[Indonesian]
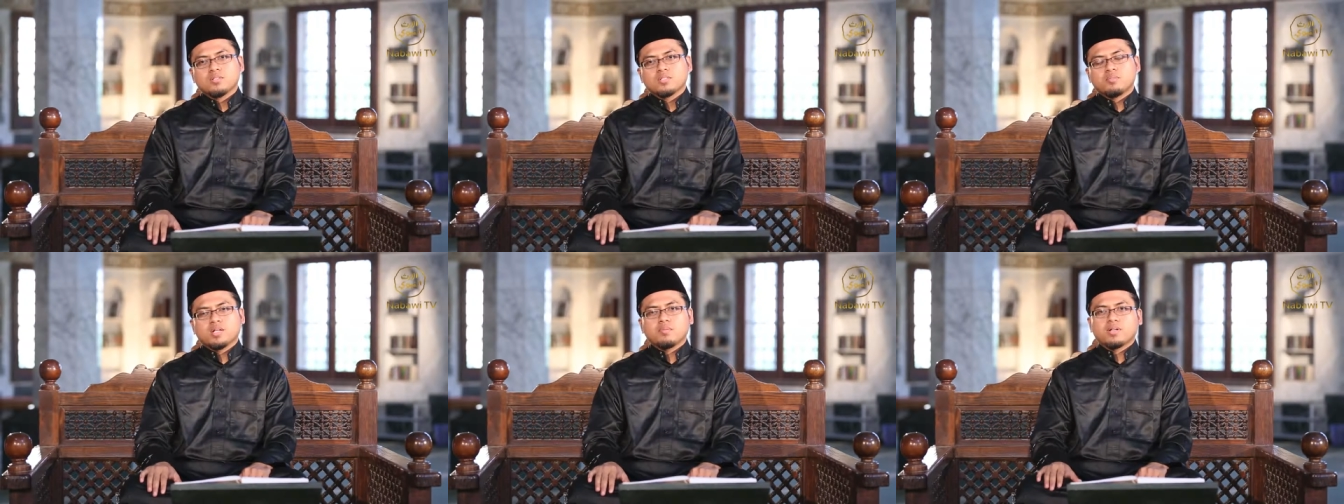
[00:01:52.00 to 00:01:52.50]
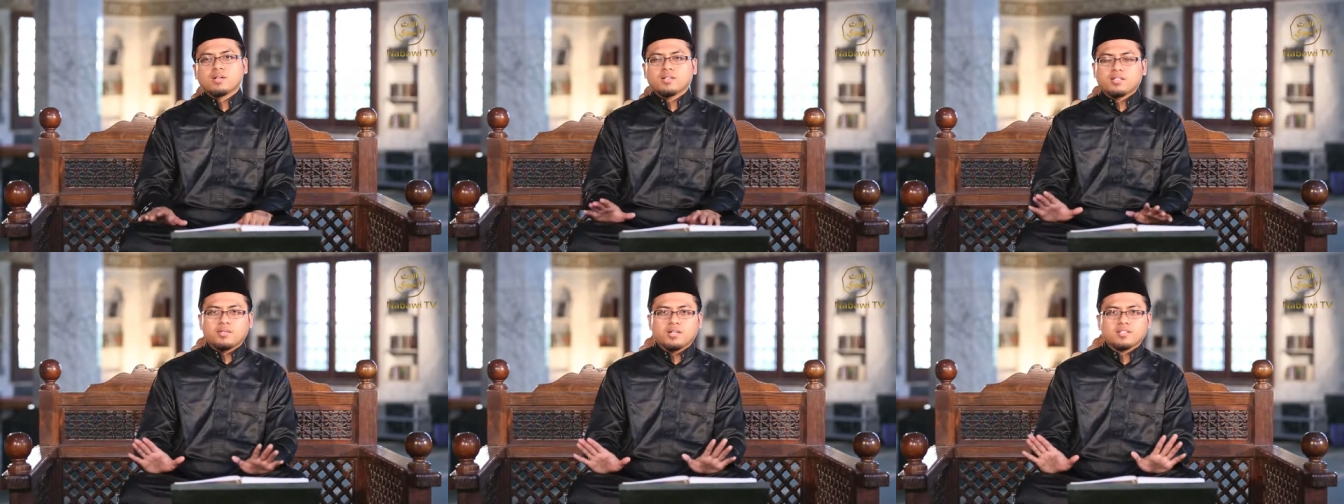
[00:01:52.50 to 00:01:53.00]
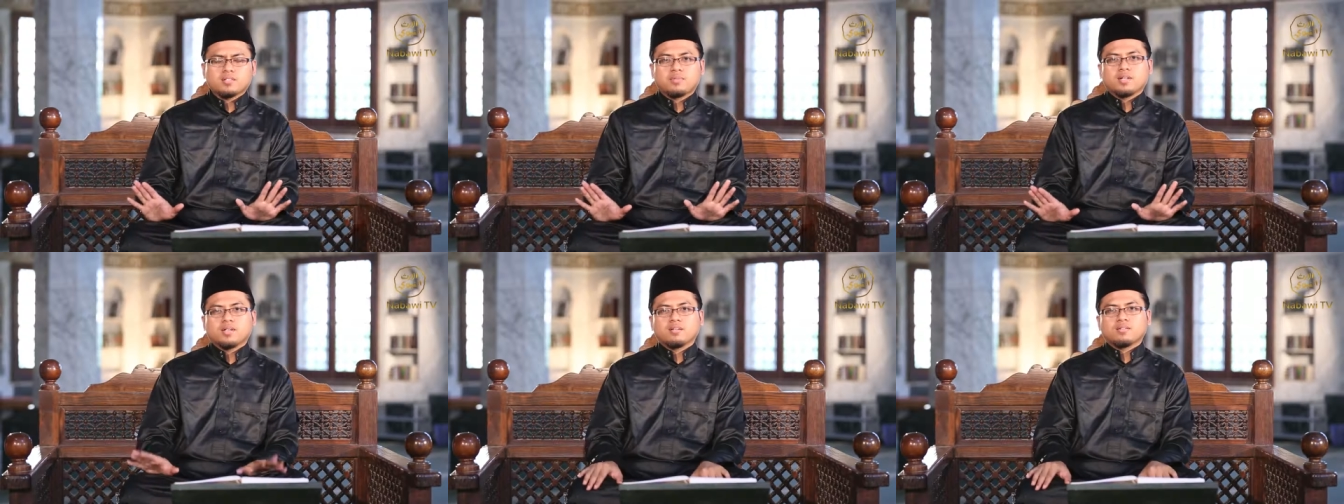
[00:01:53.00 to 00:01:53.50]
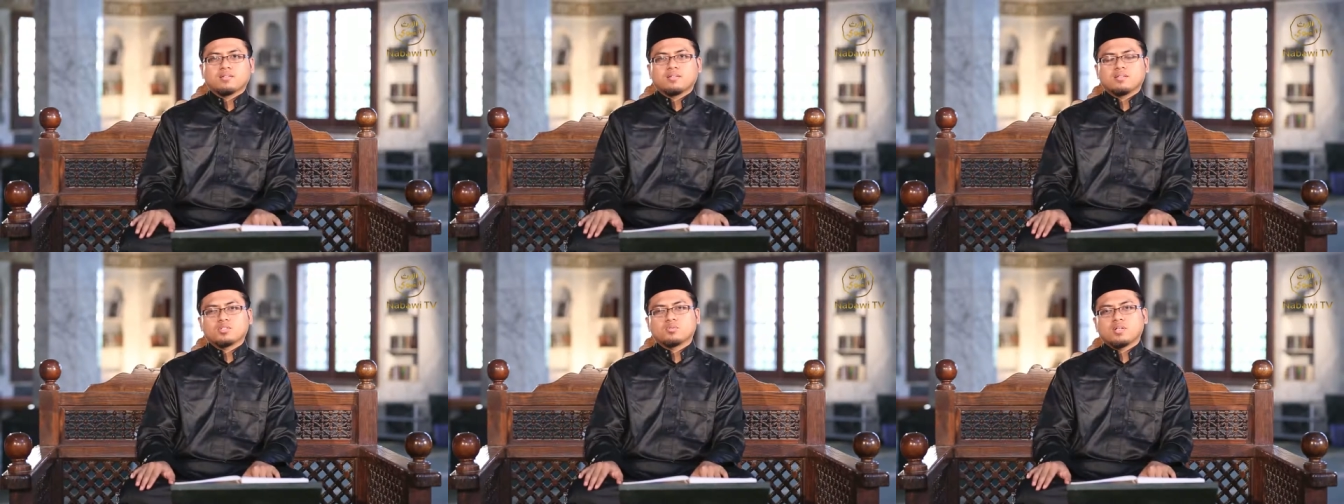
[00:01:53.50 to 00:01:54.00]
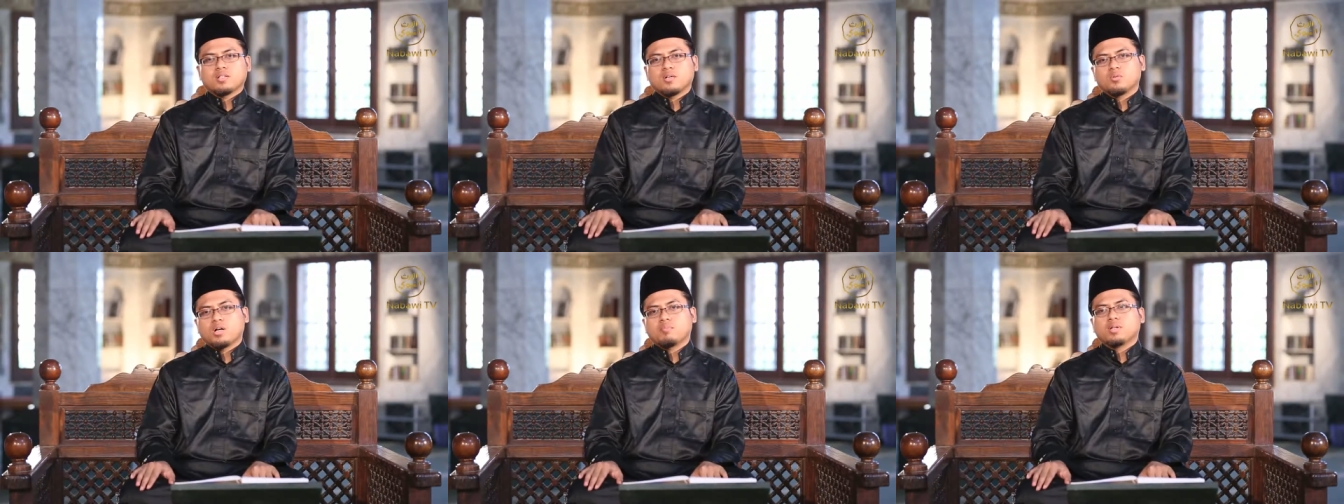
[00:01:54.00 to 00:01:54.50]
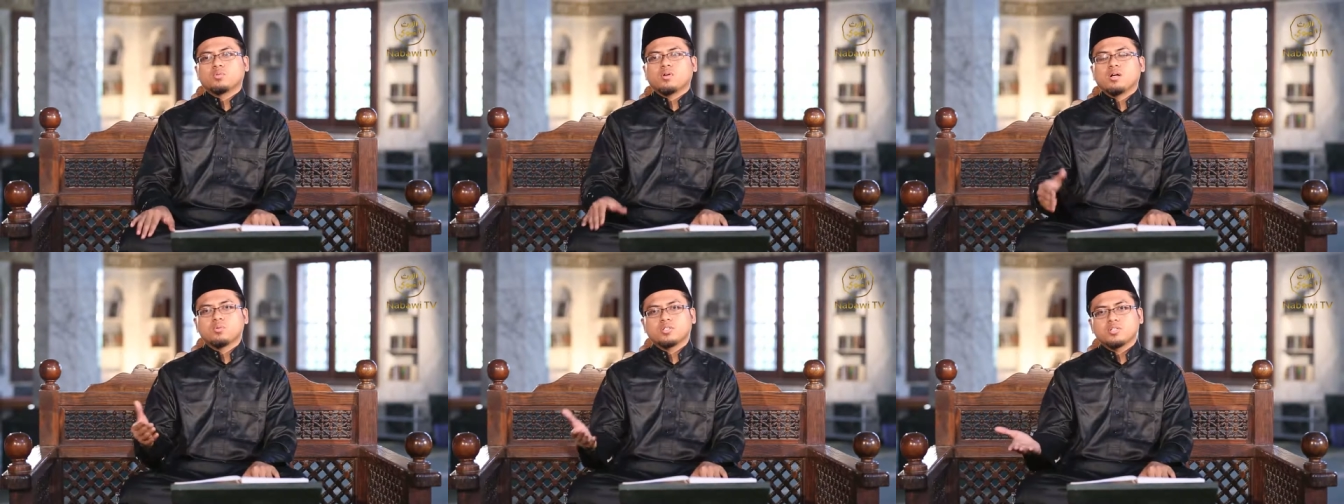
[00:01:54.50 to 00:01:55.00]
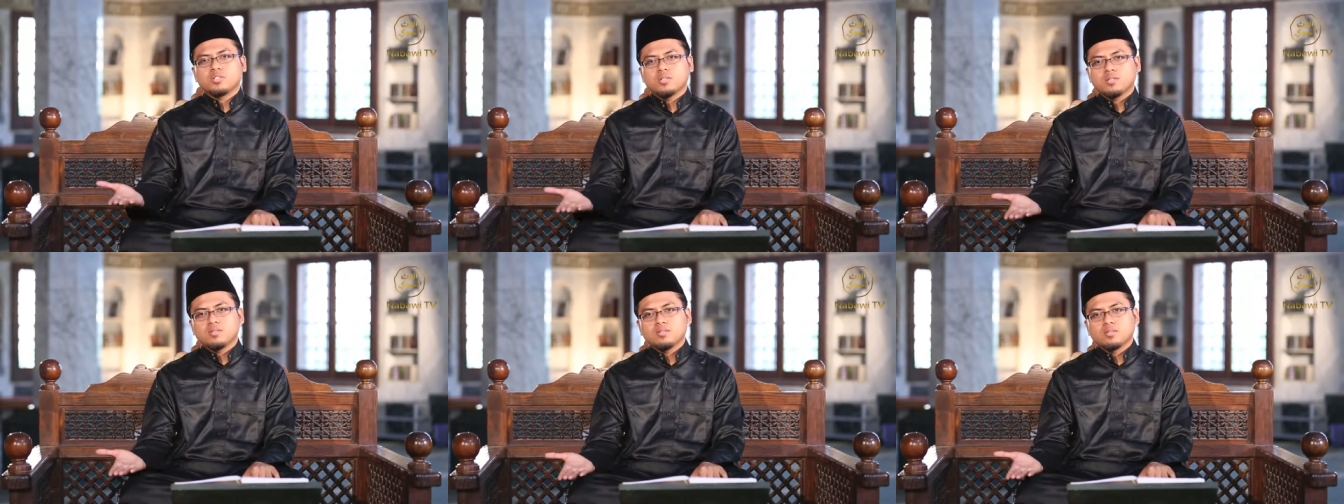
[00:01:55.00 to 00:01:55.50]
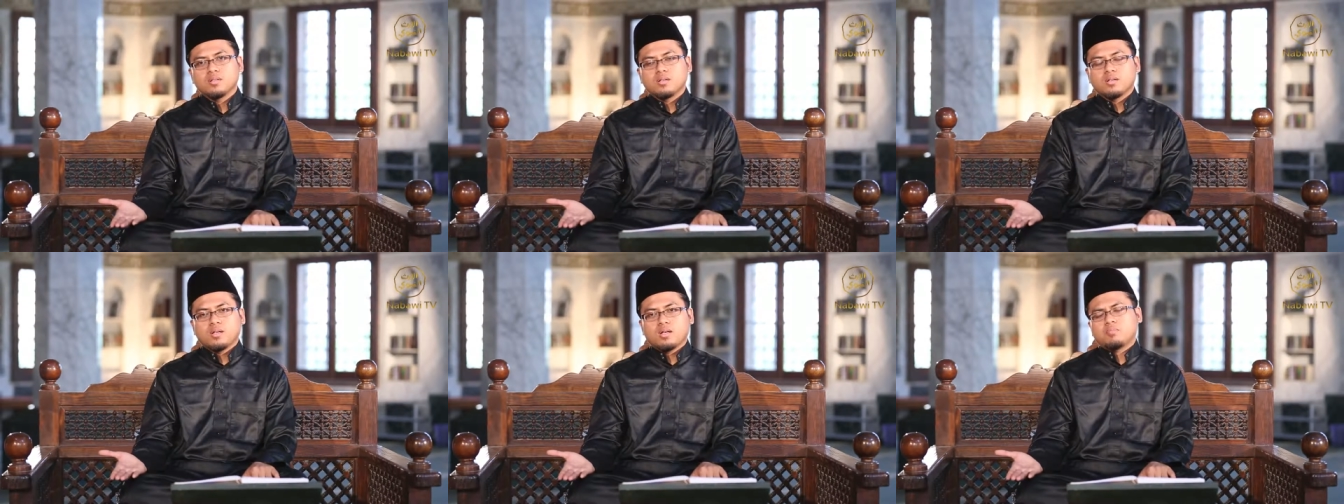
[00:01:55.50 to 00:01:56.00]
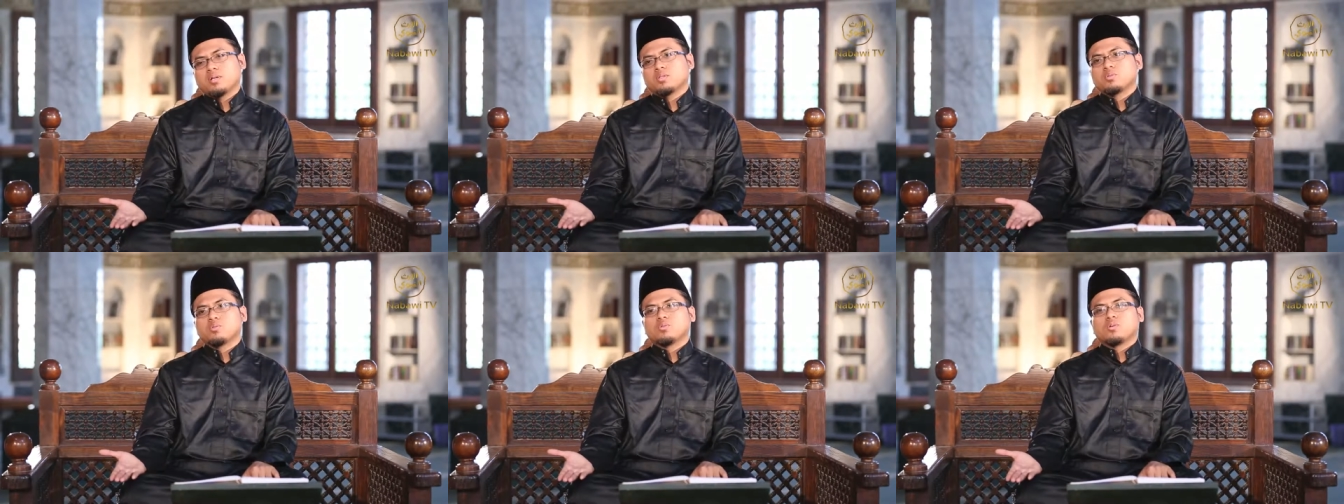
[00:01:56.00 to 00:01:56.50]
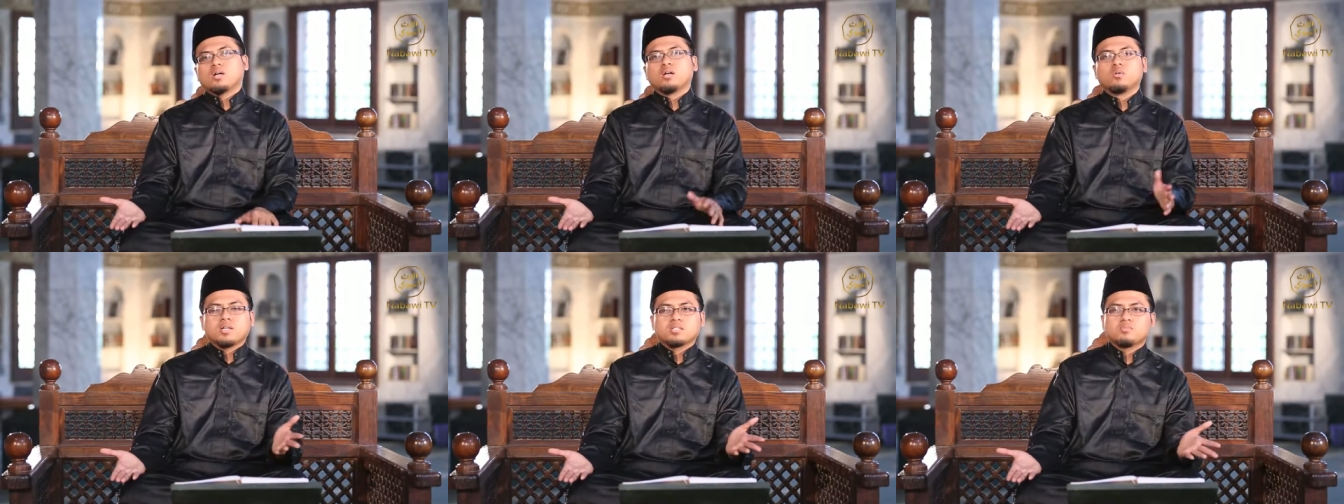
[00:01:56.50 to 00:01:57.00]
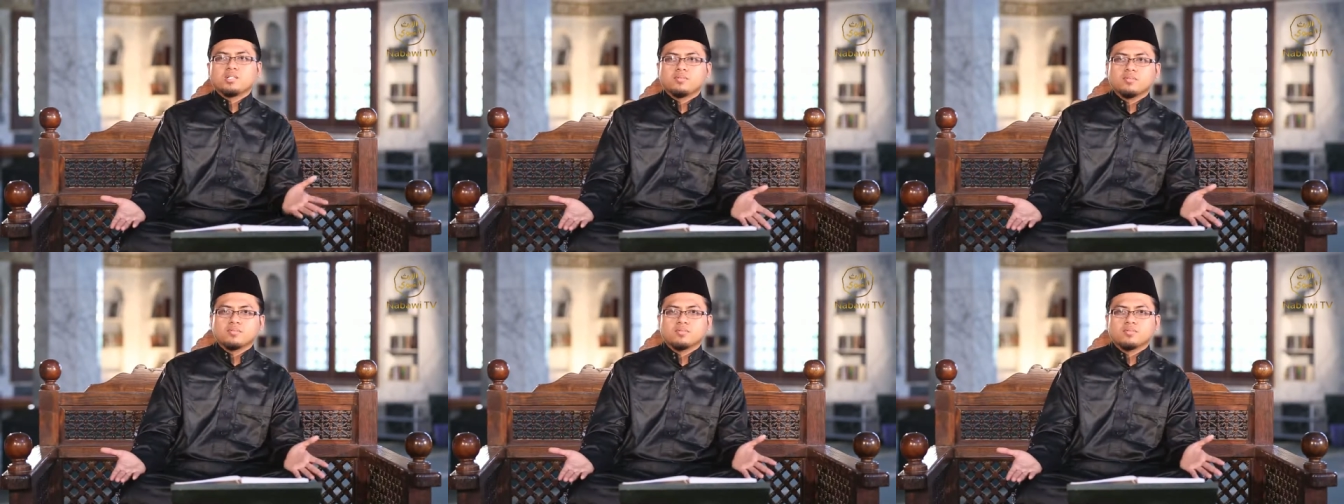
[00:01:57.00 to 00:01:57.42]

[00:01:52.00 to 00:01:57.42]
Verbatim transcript: Sebagaimana kita bahas kemarin, kita sudah tahu apa itu ahlu tajrid, apa itu ahlul asbab.